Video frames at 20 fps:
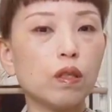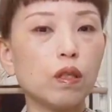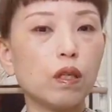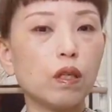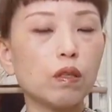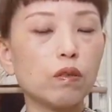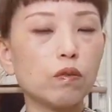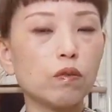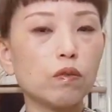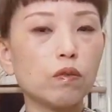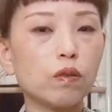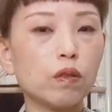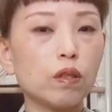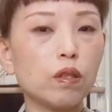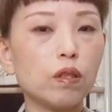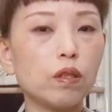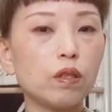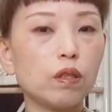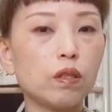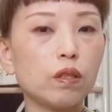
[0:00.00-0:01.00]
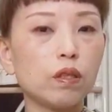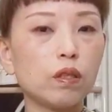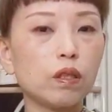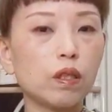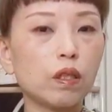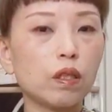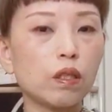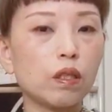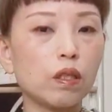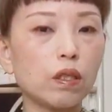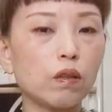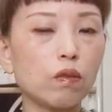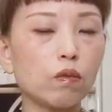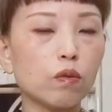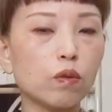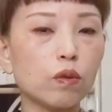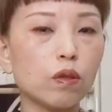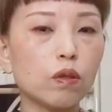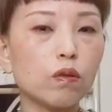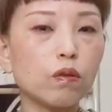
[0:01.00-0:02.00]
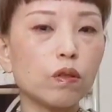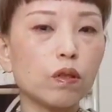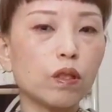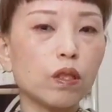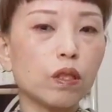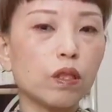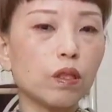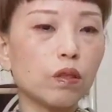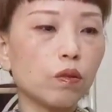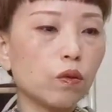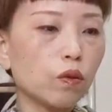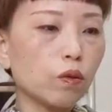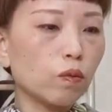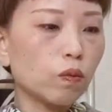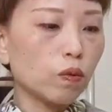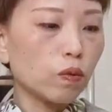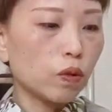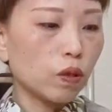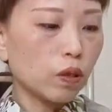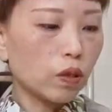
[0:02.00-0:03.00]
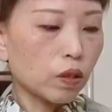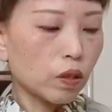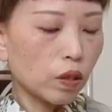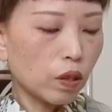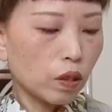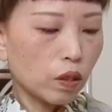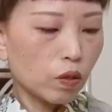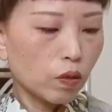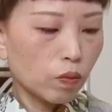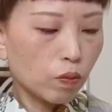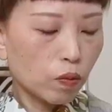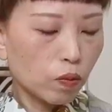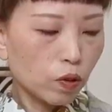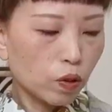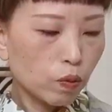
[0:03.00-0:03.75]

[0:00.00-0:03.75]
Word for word: あのに仕立て直すっていうのはできると思うんですけれども、